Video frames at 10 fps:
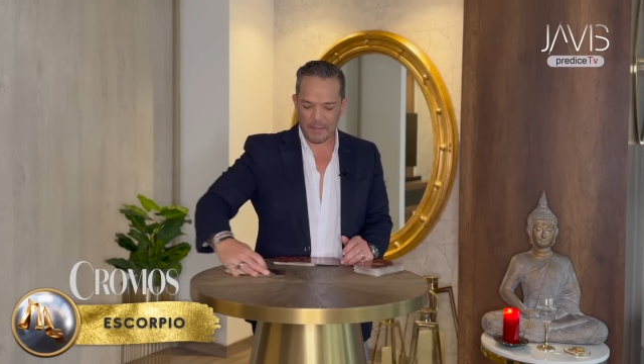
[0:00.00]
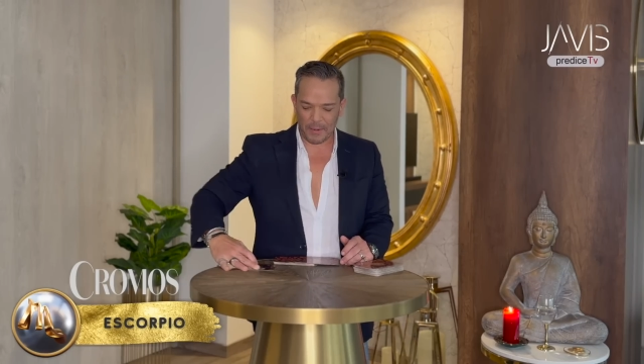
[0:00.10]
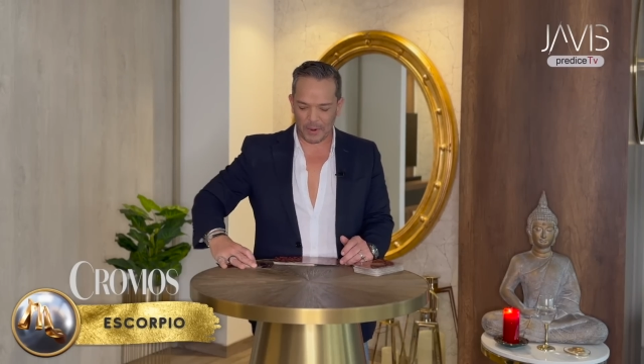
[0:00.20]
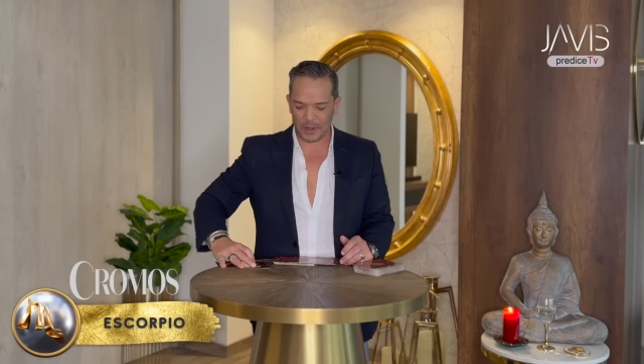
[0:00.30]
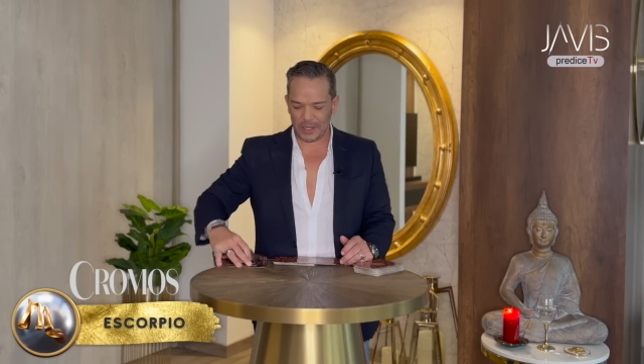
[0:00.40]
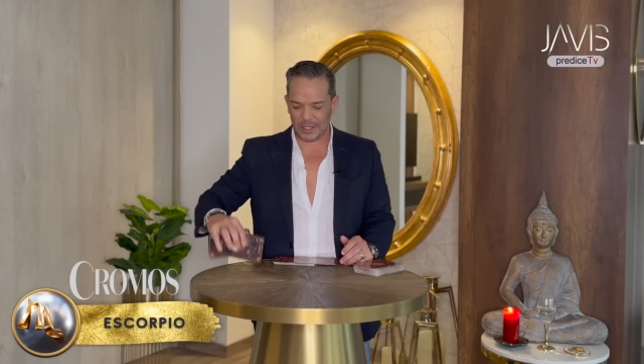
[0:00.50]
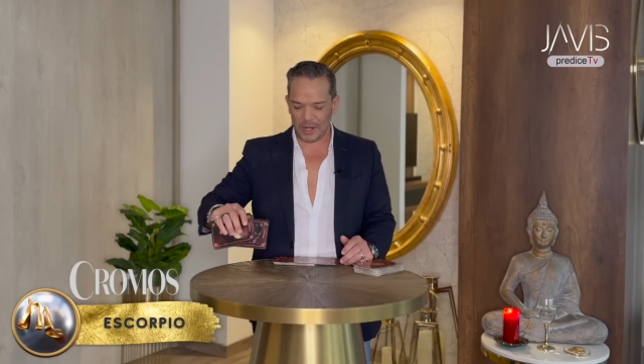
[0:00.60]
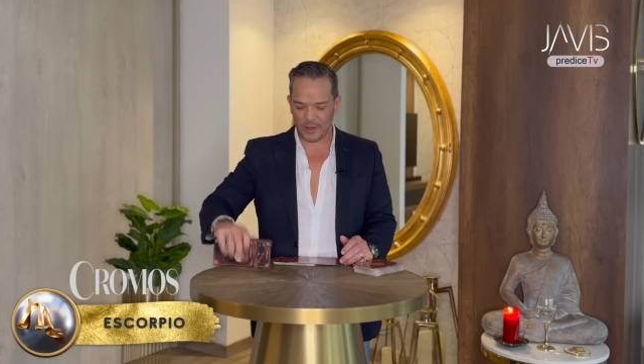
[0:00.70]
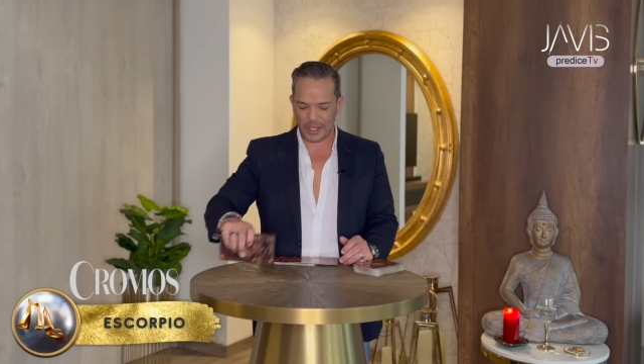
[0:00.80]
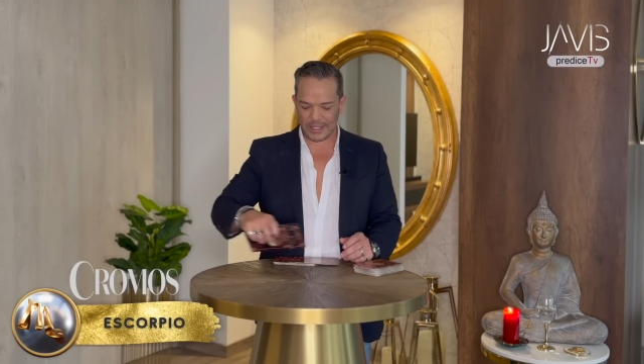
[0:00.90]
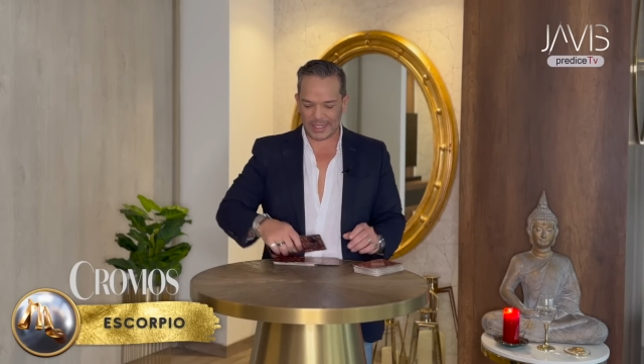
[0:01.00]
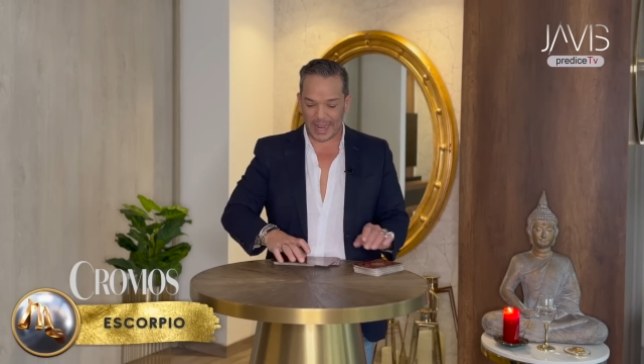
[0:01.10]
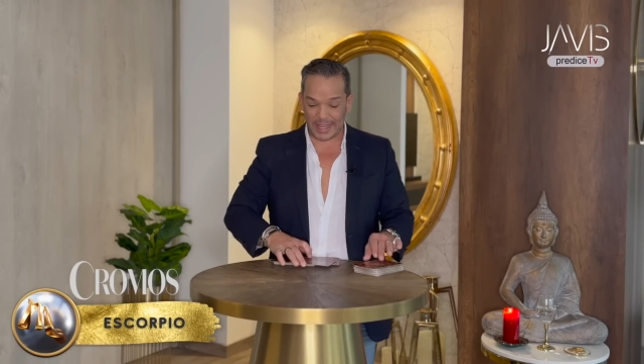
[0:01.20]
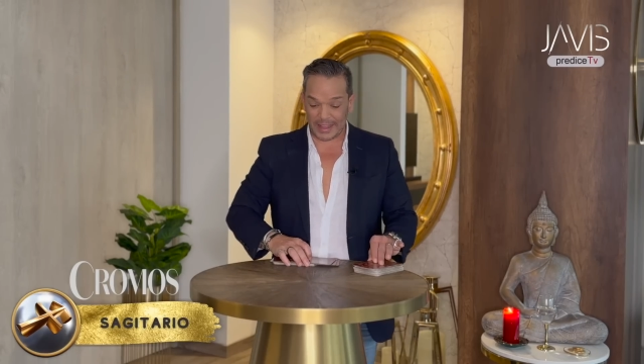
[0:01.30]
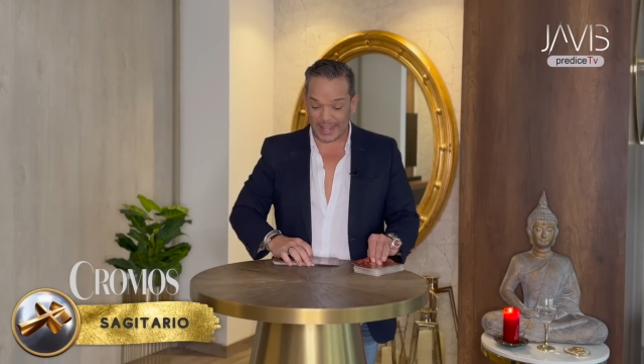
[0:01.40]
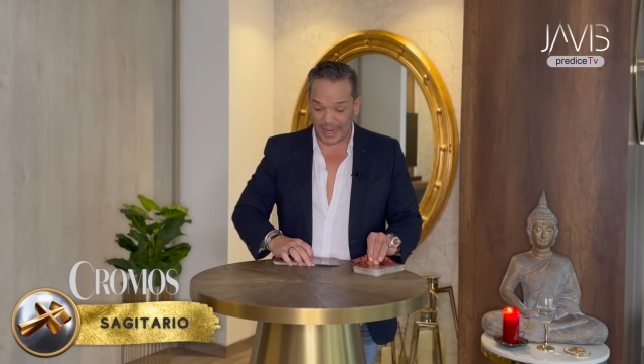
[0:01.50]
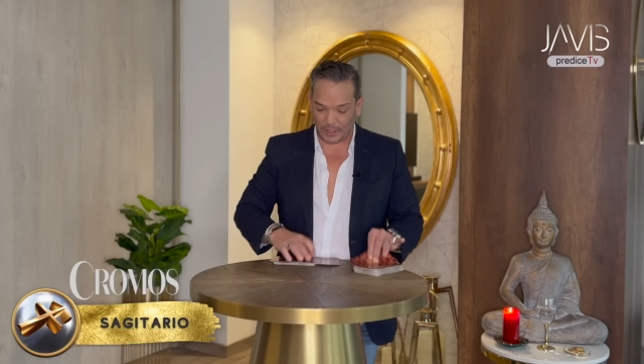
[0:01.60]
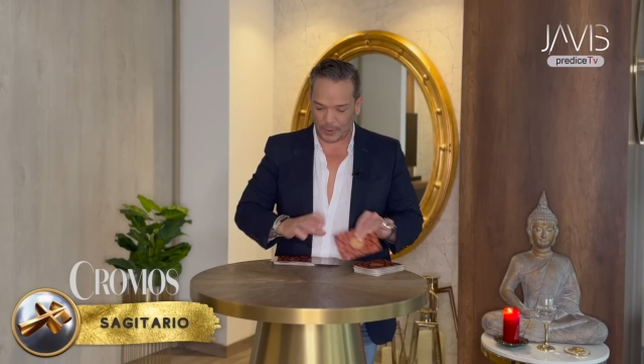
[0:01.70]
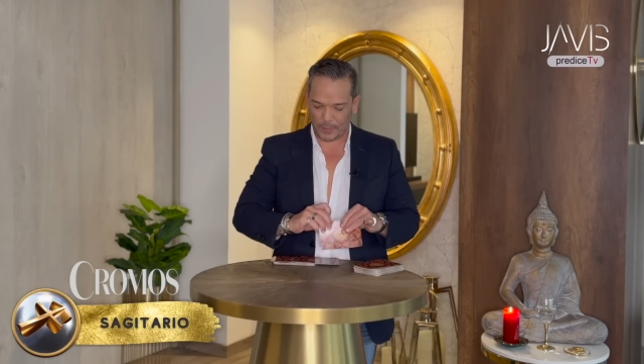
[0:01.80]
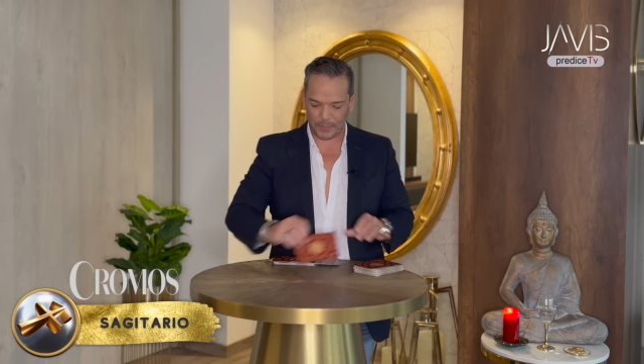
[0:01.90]
Vámonos con el signo de
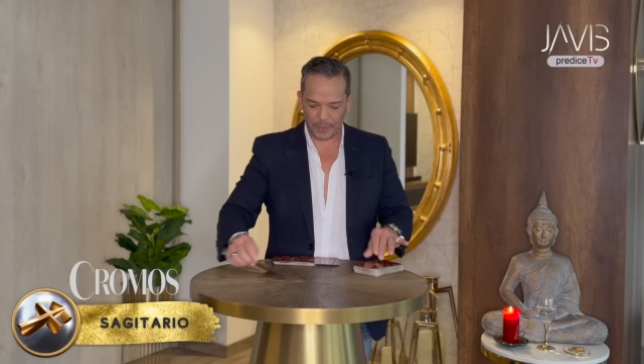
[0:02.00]
Sagitario.